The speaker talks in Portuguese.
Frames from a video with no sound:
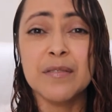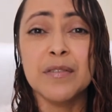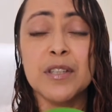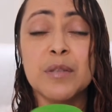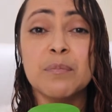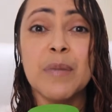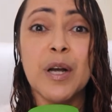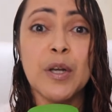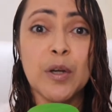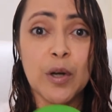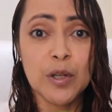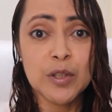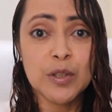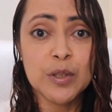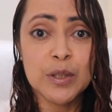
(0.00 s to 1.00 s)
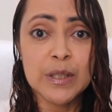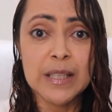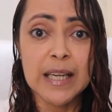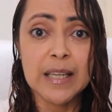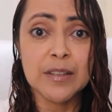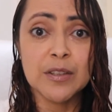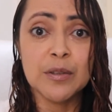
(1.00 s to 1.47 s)
fez maior
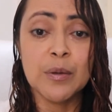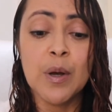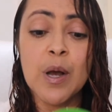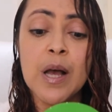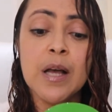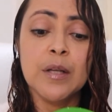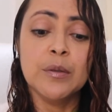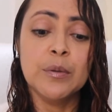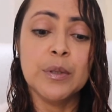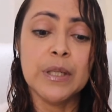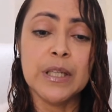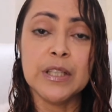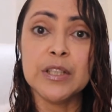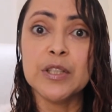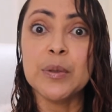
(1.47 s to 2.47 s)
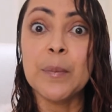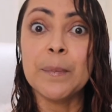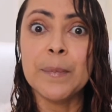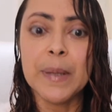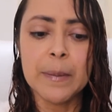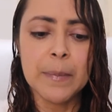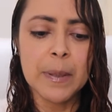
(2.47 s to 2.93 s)
sucesso durante o
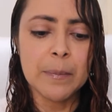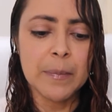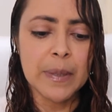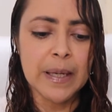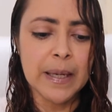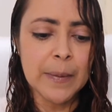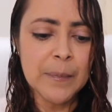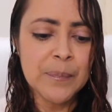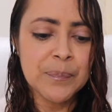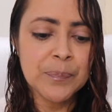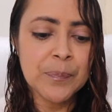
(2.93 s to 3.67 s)
BBB.